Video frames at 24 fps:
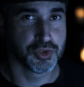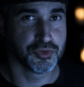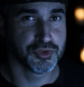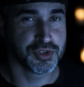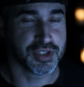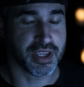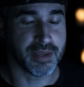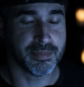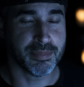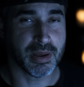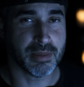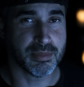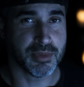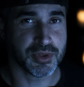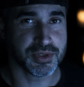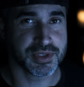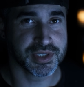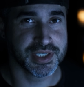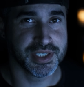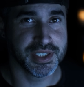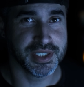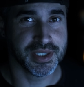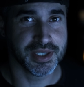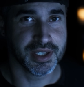vous avez pas
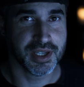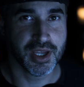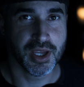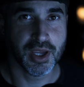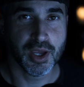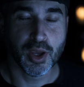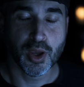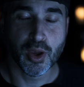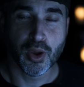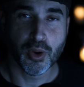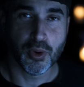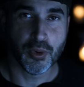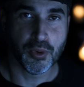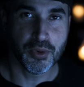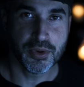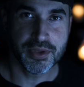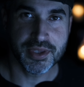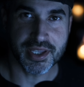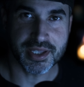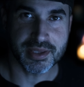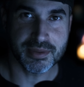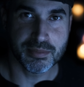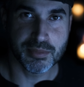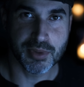menti.
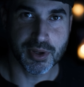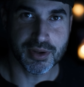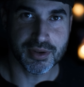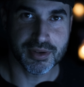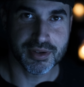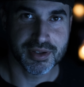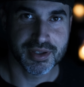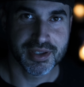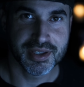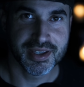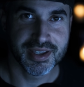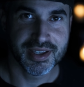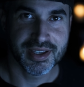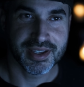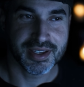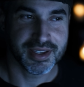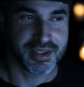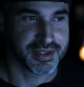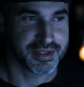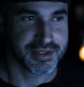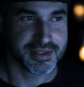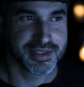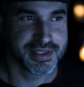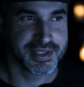Honnêtement,
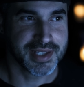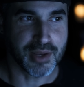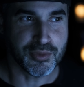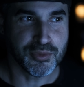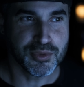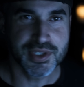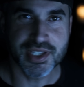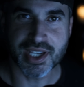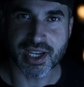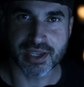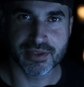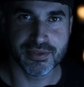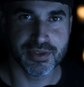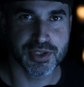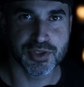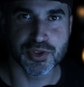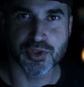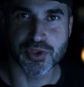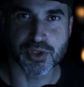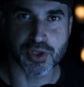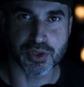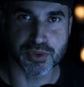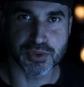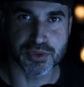ça vous arrivait
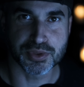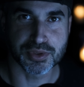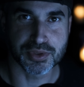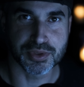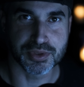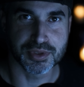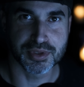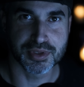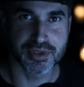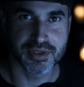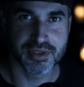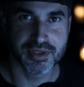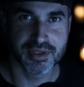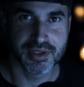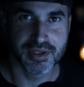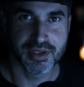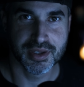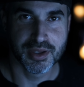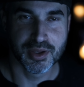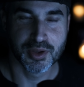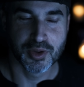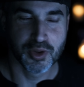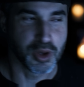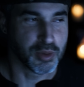ce genre de truc.
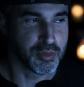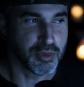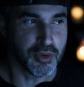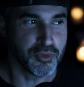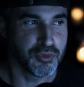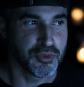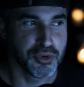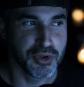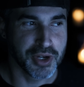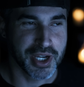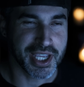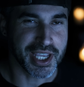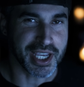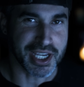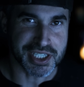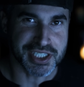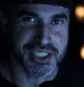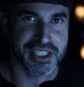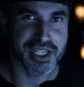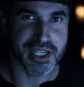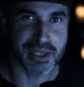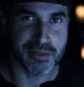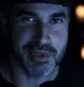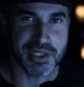Comment vous
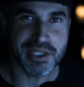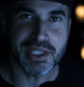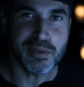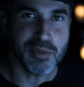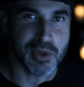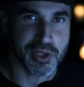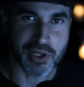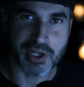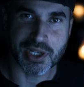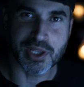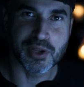réagirez Mettez-moi dans